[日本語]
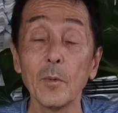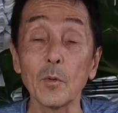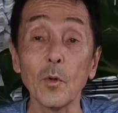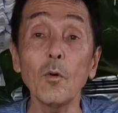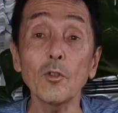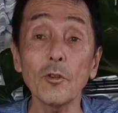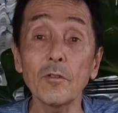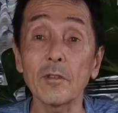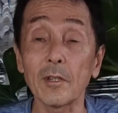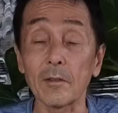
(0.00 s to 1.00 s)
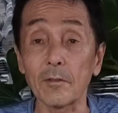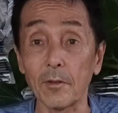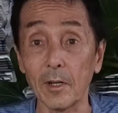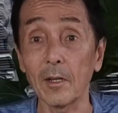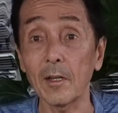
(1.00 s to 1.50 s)
もうノーチョイスなんで
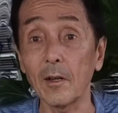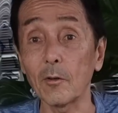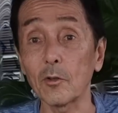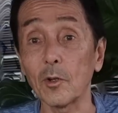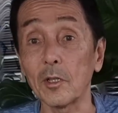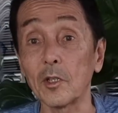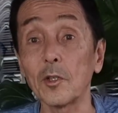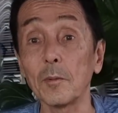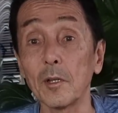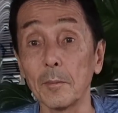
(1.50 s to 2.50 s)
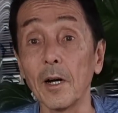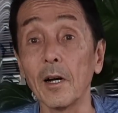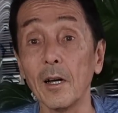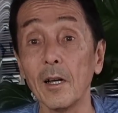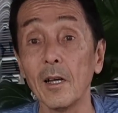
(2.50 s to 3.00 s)
すよね。彼女らにしてみれば。